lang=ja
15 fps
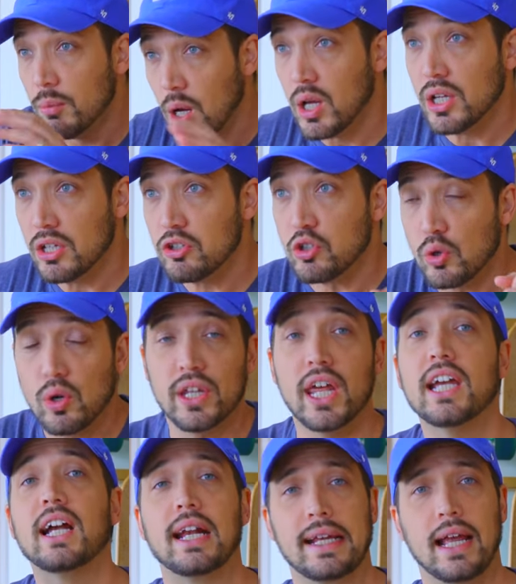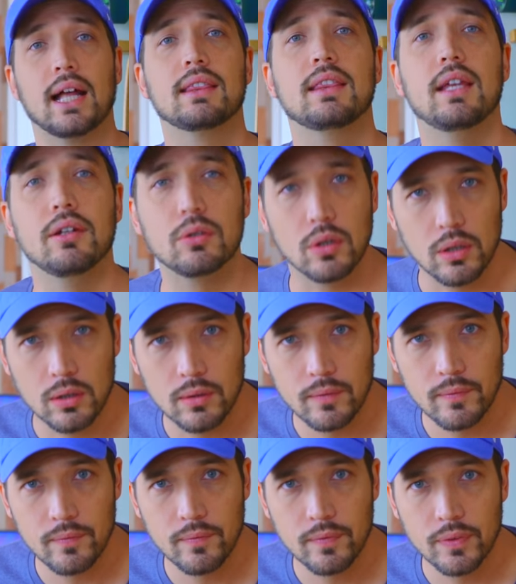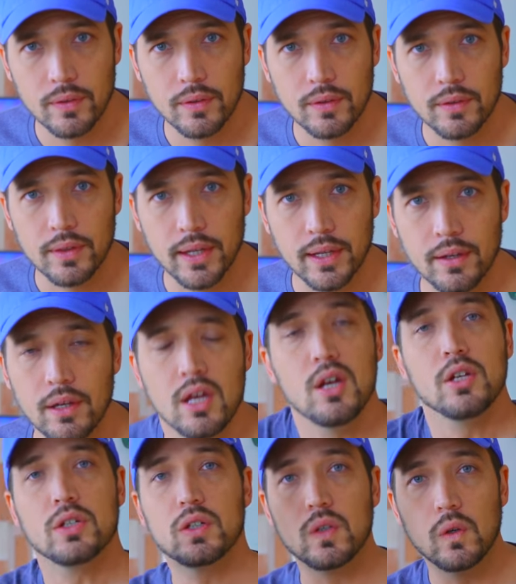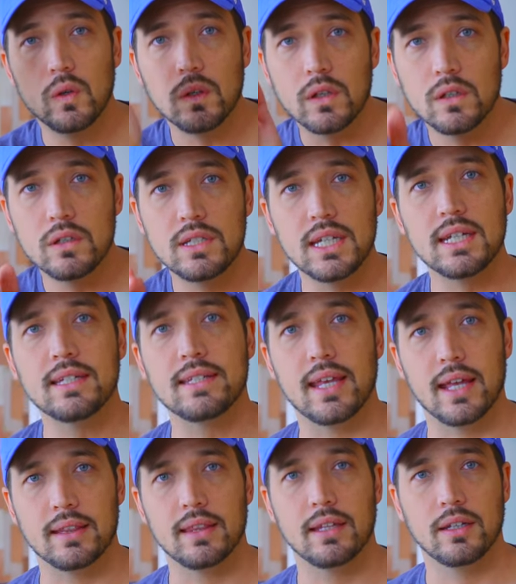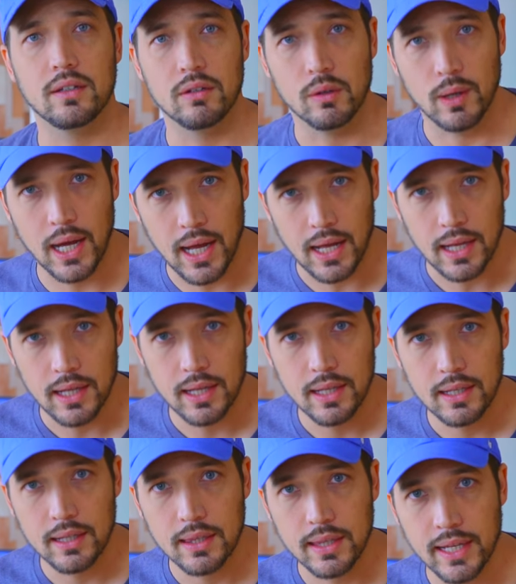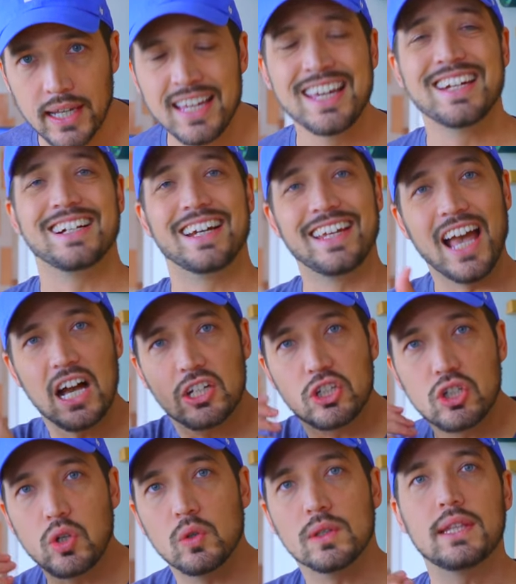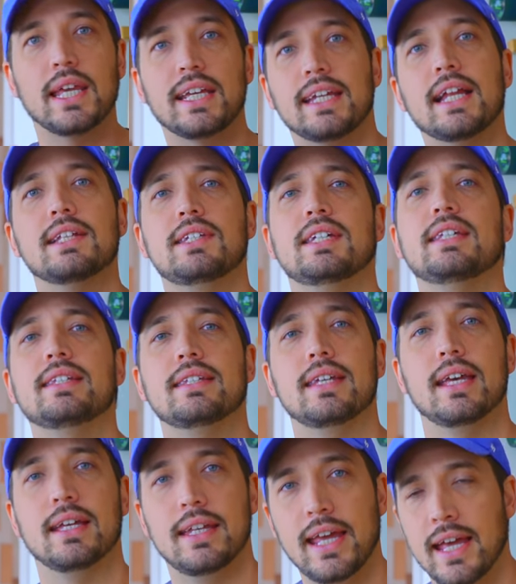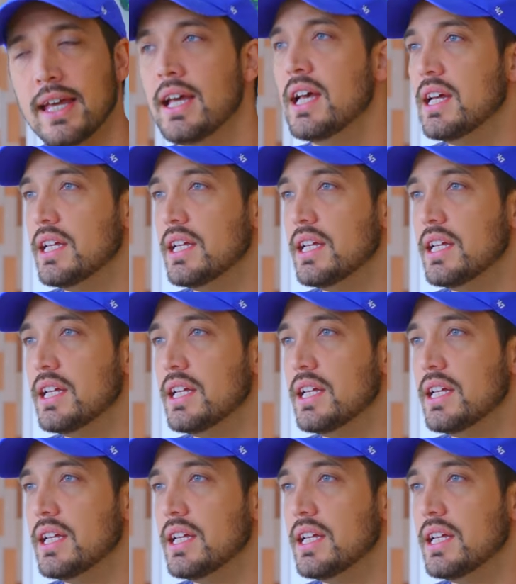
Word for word: まあしょうがないからやってるとね。そういう人生っていうのはね、リアクション的な人生で、